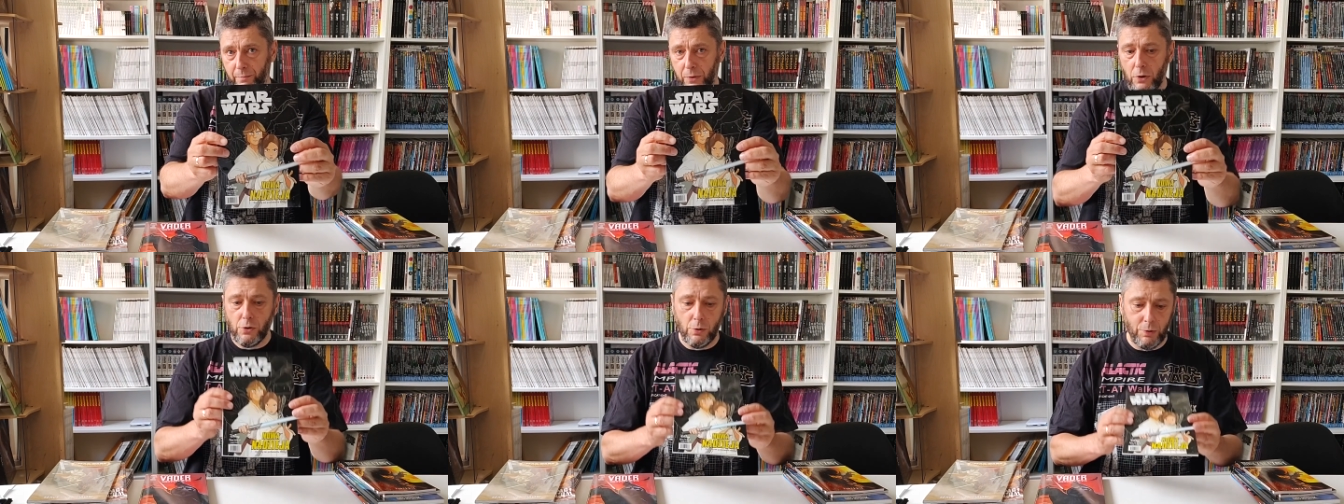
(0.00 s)

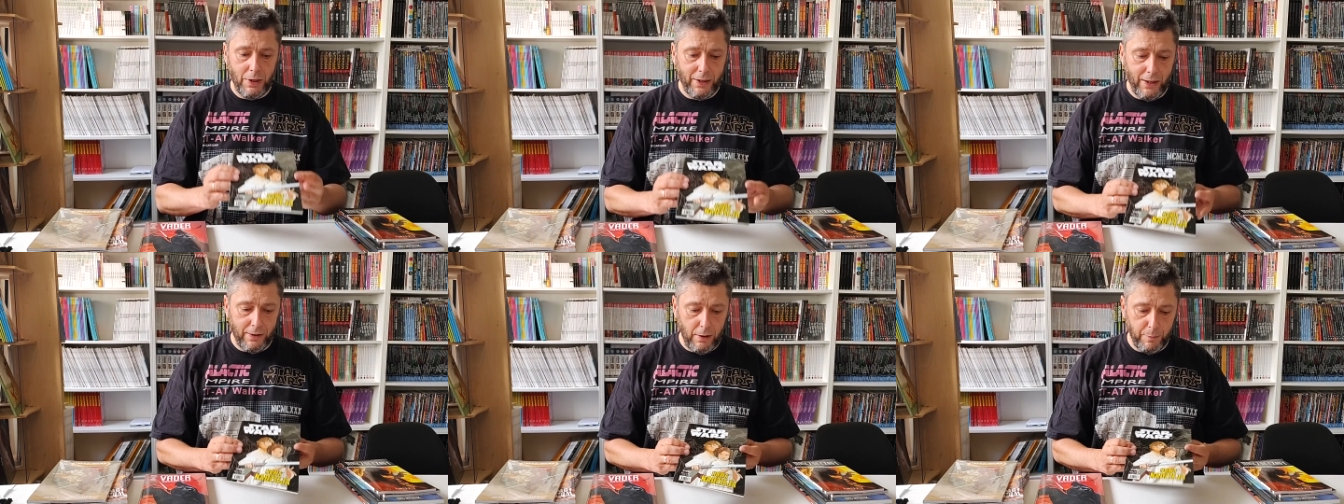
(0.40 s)
To są
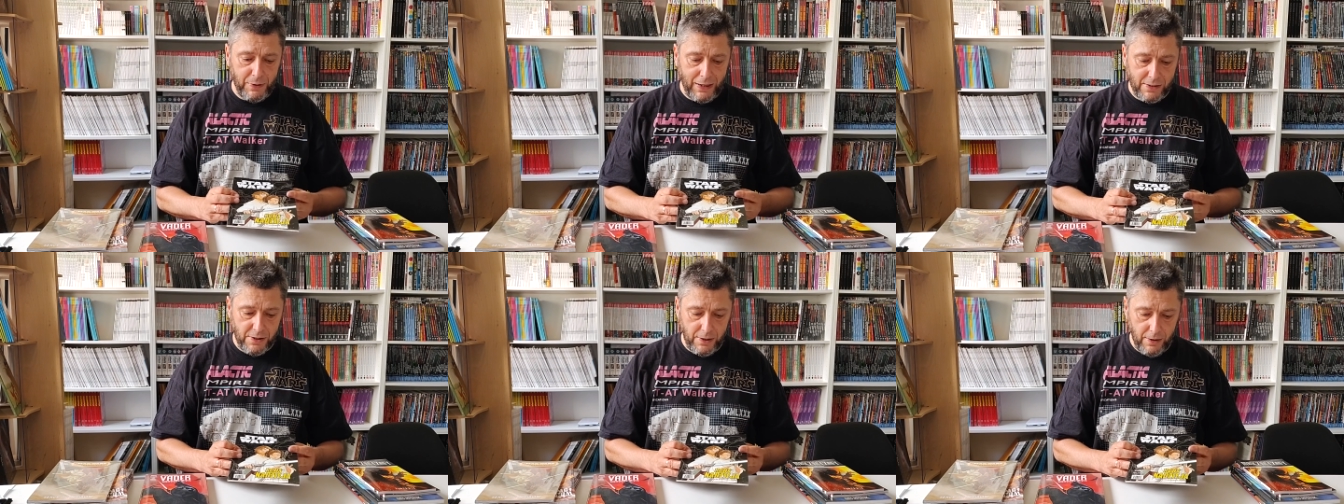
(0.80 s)
takie
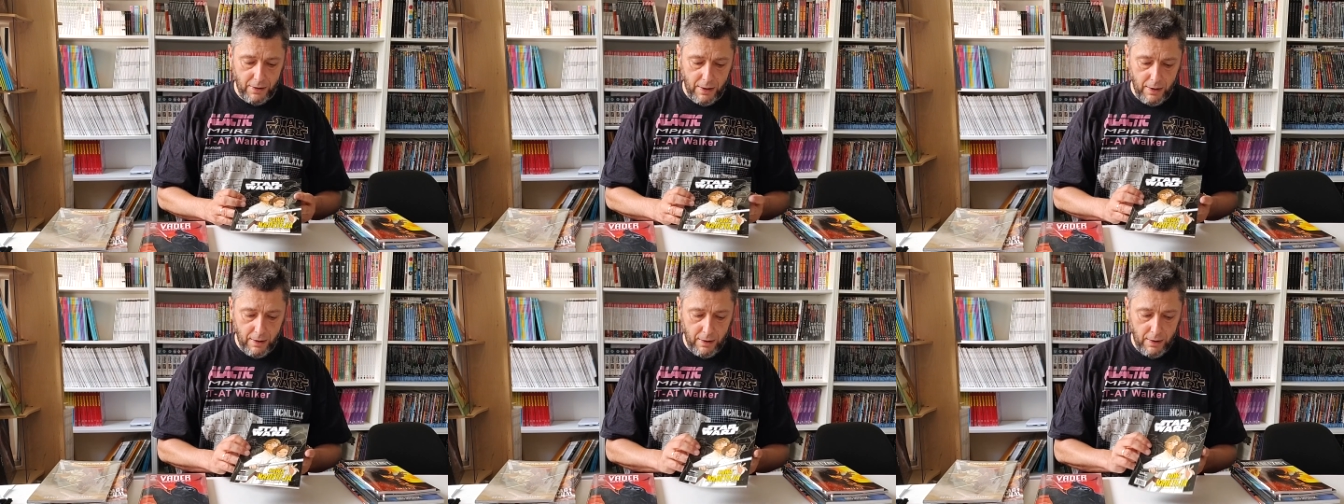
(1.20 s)
adaptacje
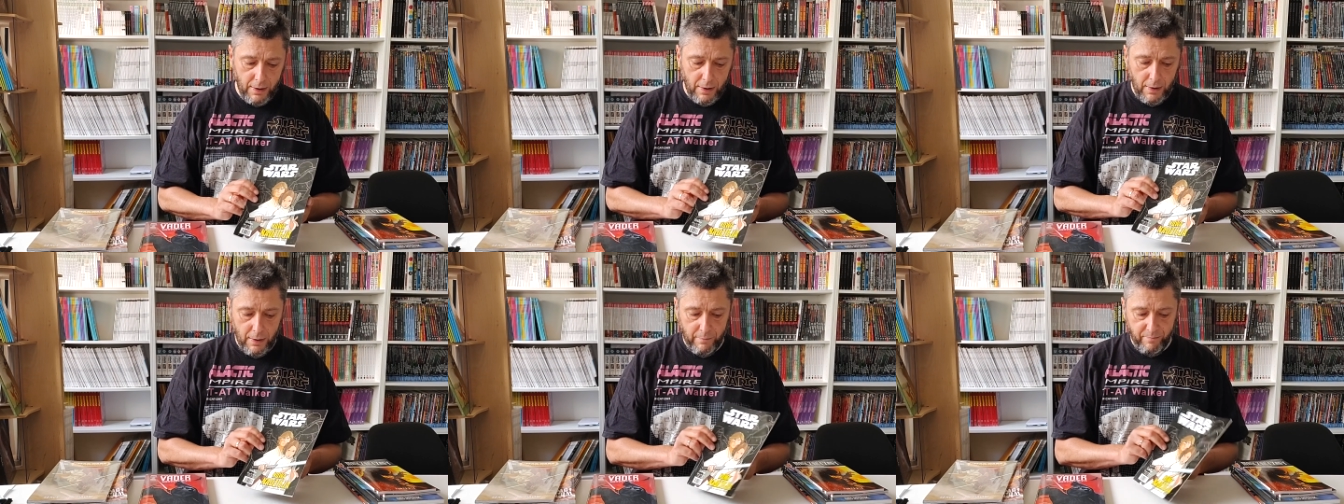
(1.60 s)
dla
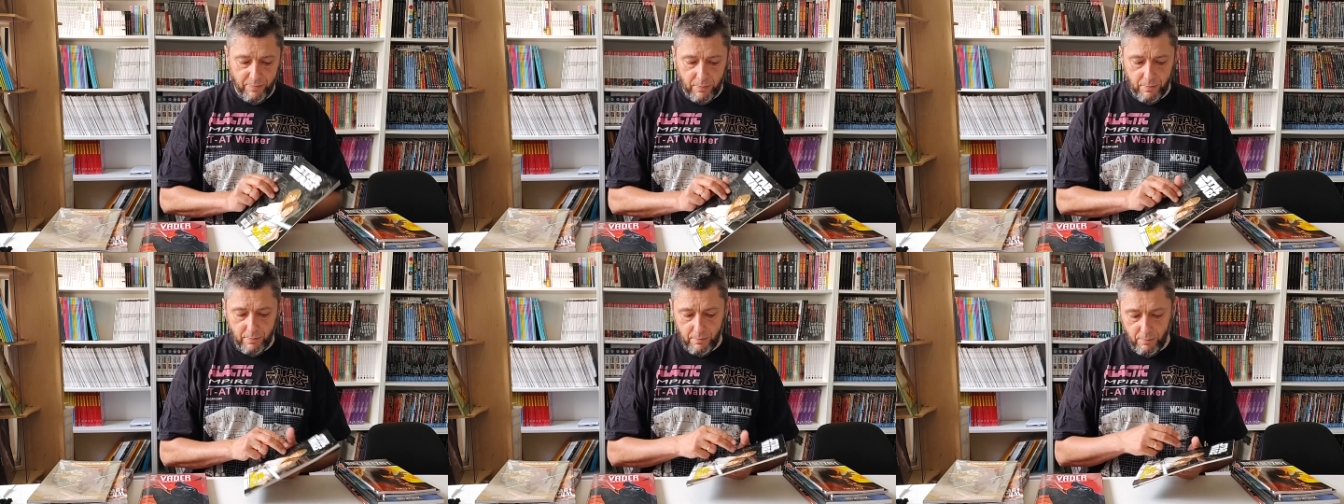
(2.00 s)

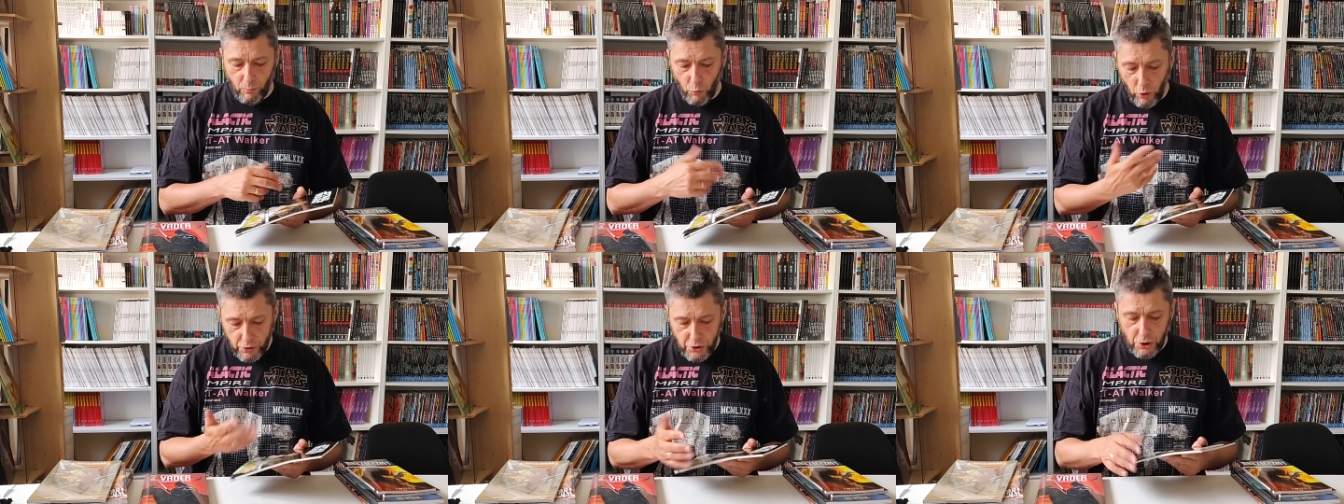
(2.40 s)

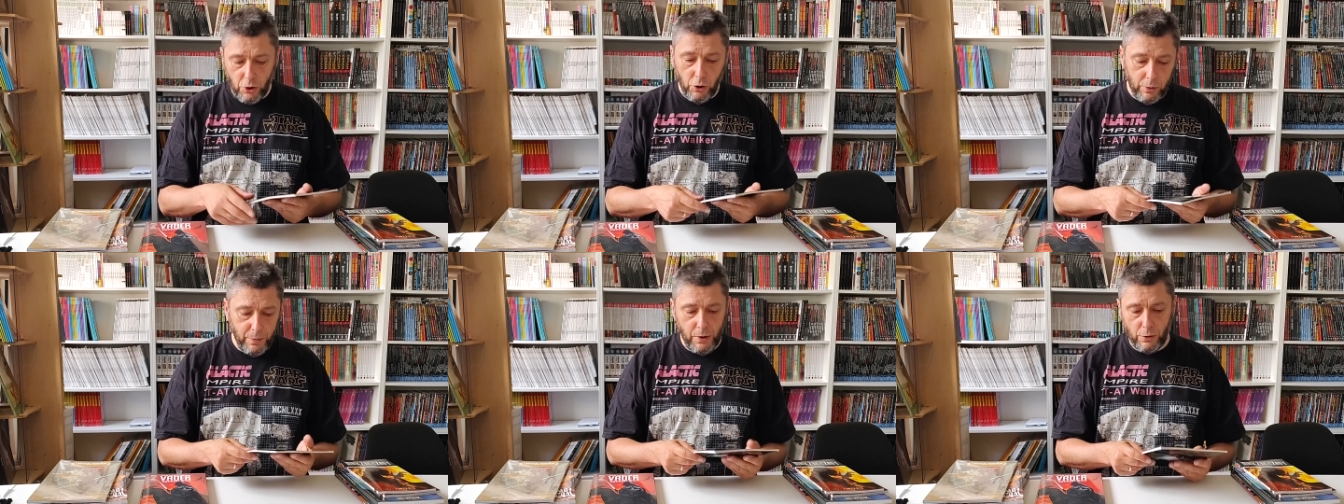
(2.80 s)
młodszych
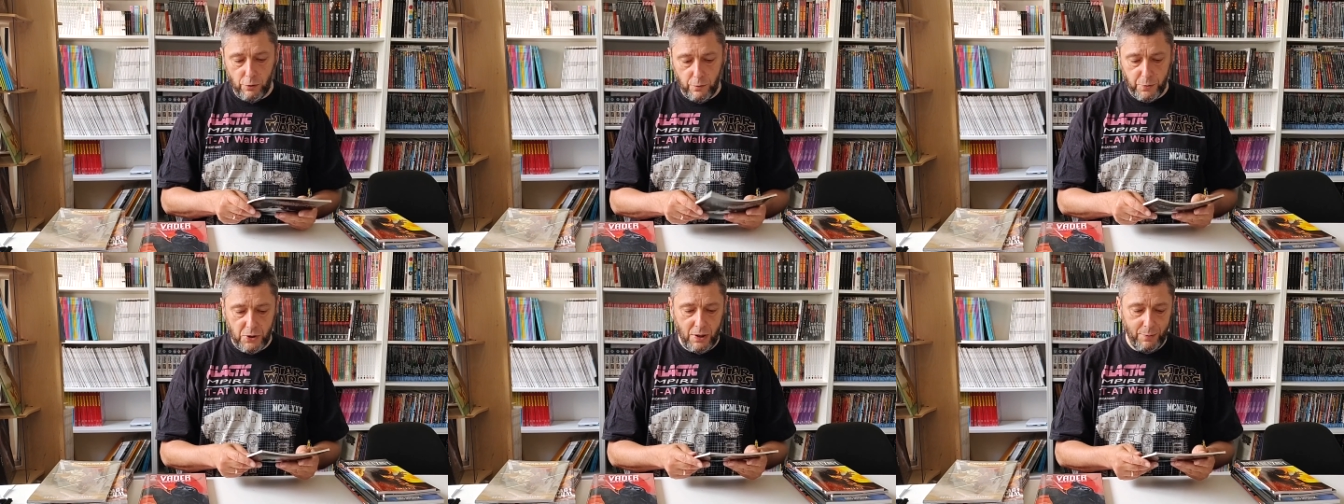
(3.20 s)

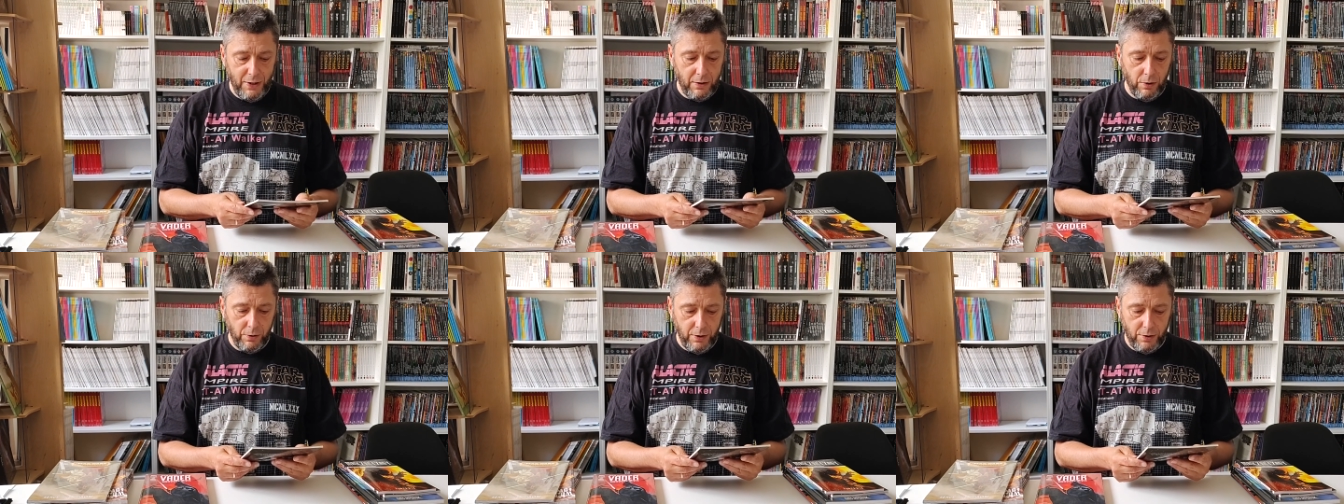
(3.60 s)
odbiorców, przynajmniej
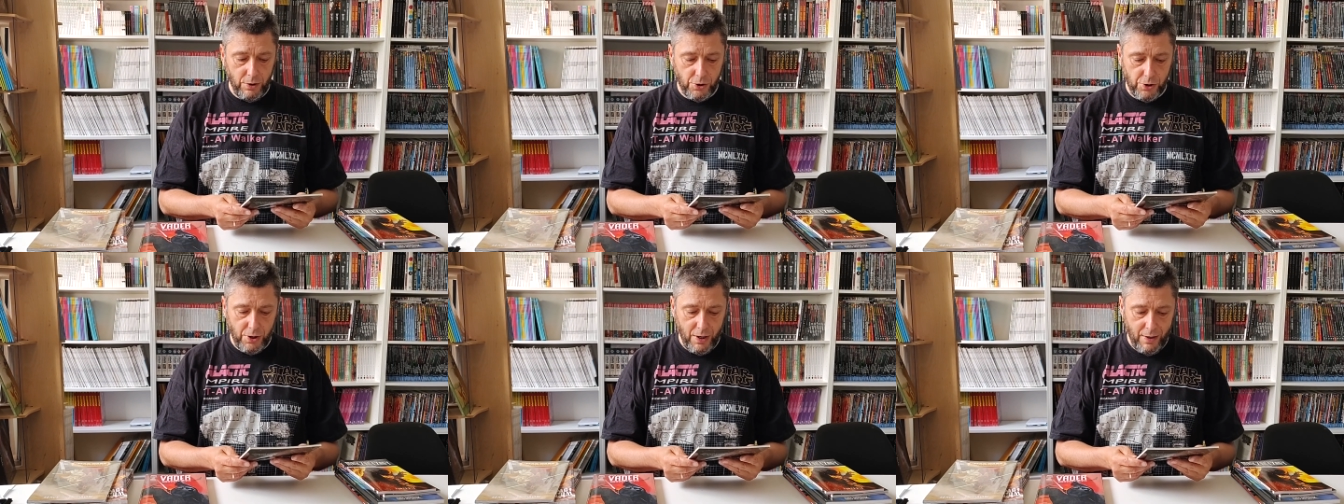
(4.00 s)

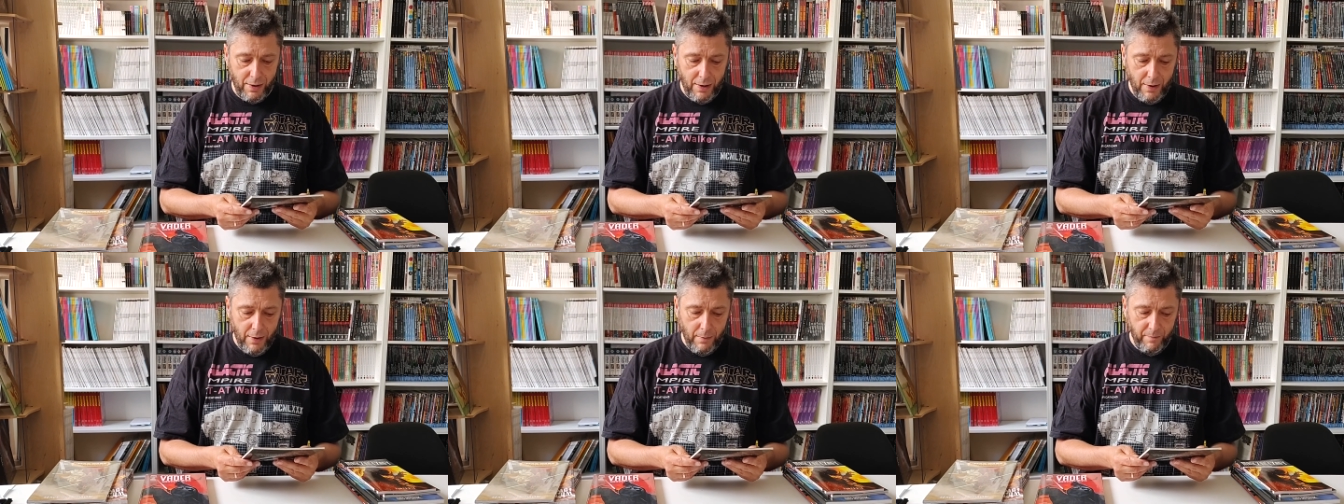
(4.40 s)
teoretycznie.